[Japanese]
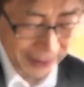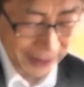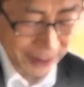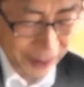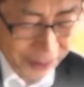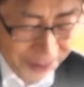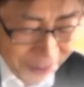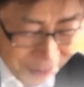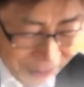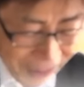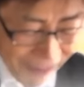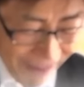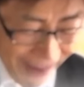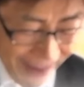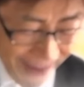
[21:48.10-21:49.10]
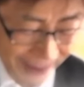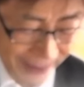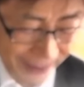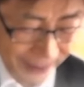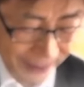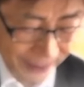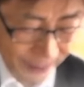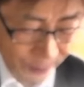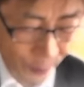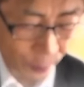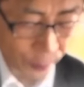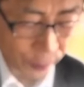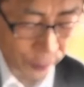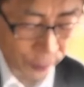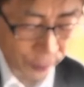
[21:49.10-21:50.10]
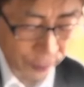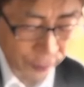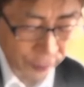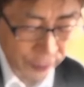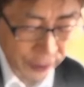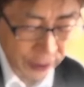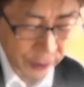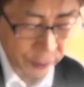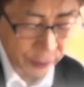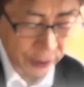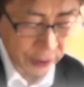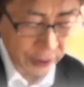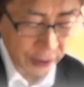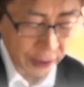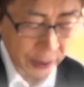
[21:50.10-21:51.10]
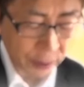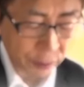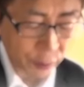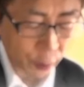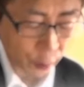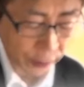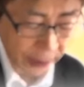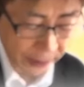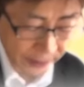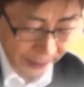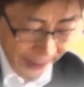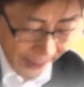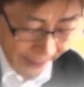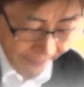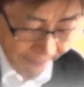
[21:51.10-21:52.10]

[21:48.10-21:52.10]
ことにこの事件は最初から自分一人で応対